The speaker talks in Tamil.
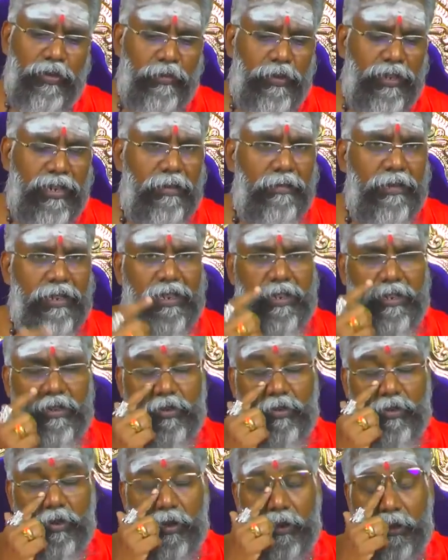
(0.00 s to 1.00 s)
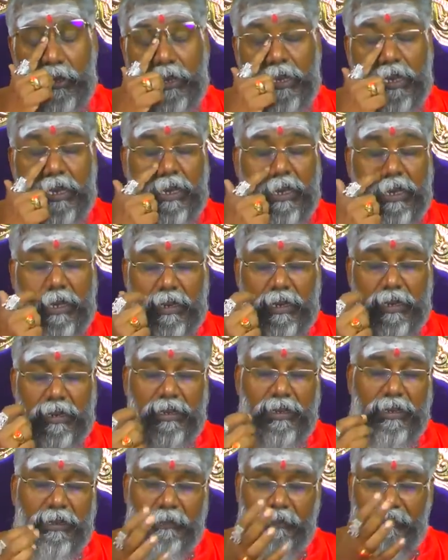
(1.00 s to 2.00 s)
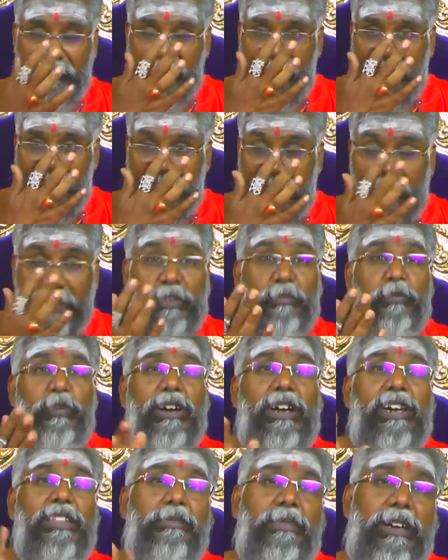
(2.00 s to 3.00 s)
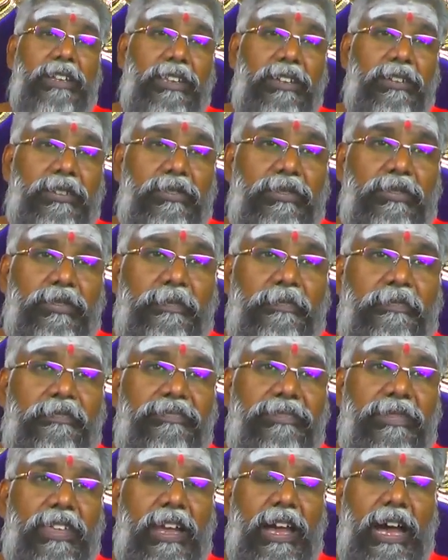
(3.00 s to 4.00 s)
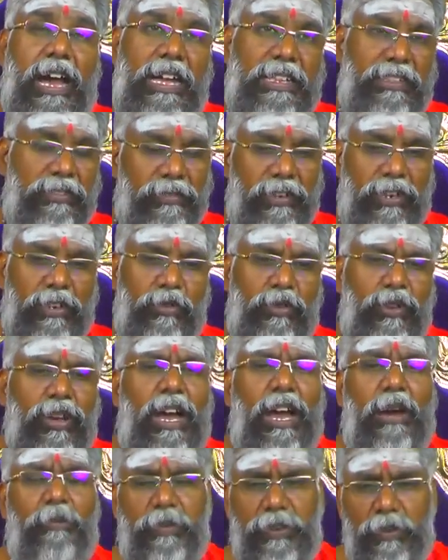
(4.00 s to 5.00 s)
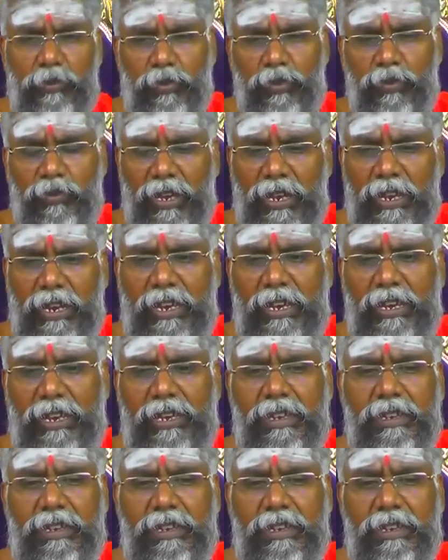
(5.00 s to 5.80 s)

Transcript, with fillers: சோறு போட்டால் மாதிரியும் இருக்கும் கெட்டு போகாத மாதிரியும் இருக்கும் அது வேணும் அப்படி ஒருவேளை